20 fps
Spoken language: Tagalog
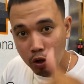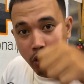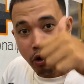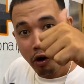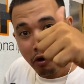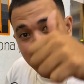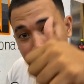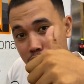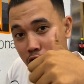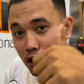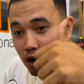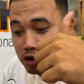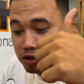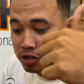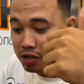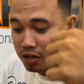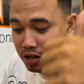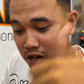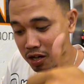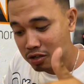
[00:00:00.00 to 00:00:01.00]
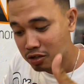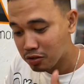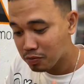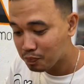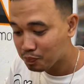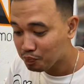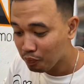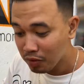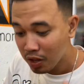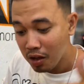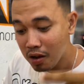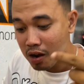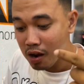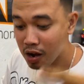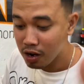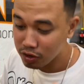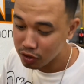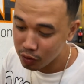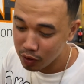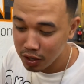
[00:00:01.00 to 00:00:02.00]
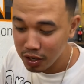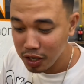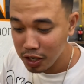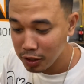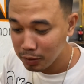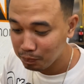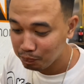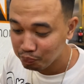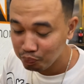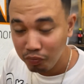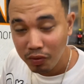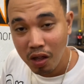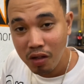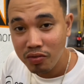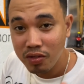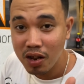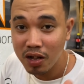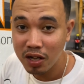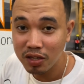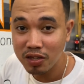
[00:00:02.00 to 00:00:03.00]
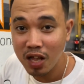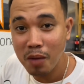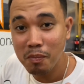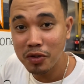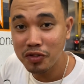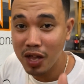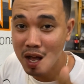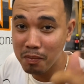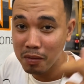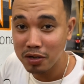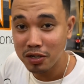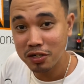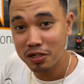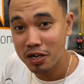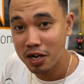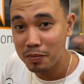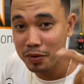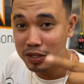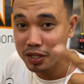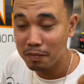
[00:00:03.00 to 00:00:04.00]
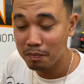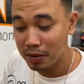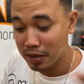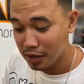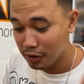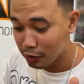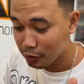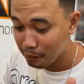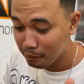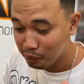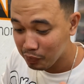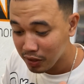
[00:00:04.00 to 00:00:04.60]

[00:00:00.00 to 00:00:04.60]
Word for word: Okay na okay na guys. Actually, talagang tamang-tama sa salamig ng panahon.